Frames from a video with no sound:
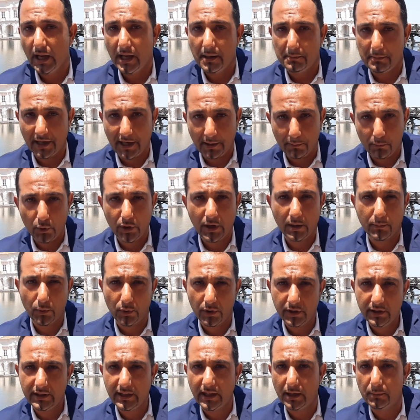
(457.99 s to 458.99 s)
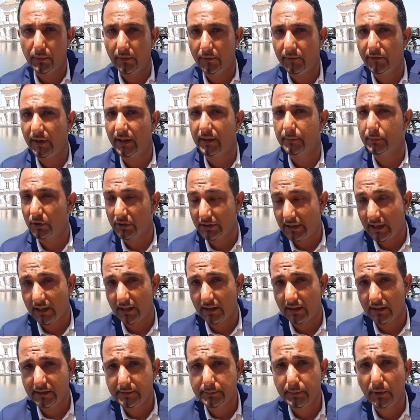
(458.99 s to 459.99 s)
ma la buona politica può, fare, può dare
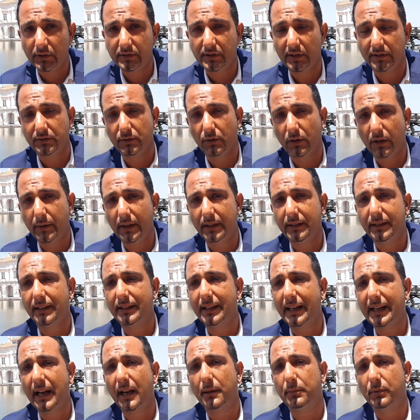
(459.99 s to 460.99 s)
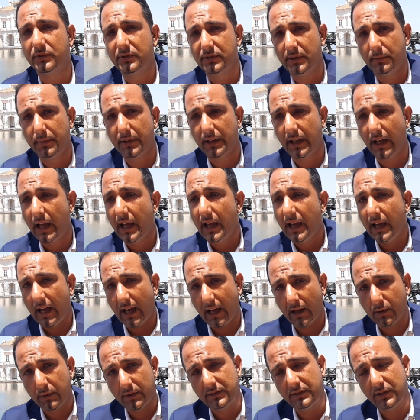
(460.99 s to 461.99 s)
risposte e sicuramente darà la possibilità
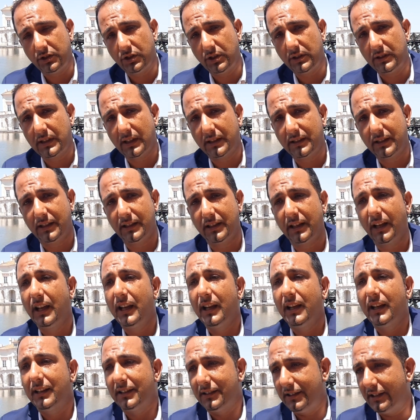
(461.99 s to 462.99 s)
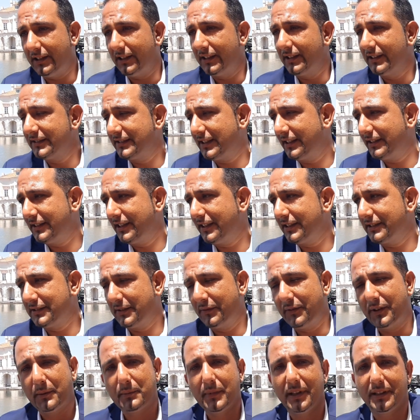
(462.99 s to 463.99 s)
a questi cittadini di sentirsi
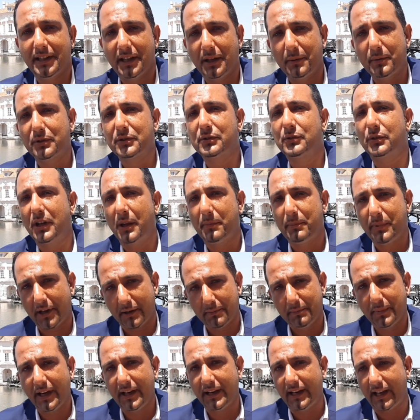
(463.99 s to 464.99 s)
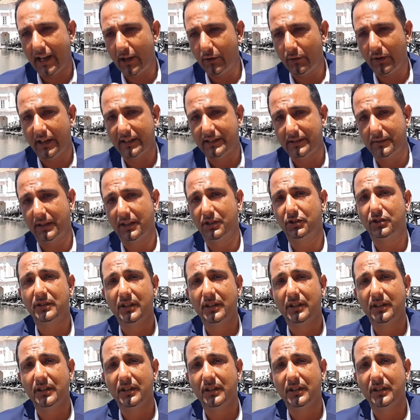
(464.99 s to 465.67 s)
finalmente le persone per bene e oneste, perché i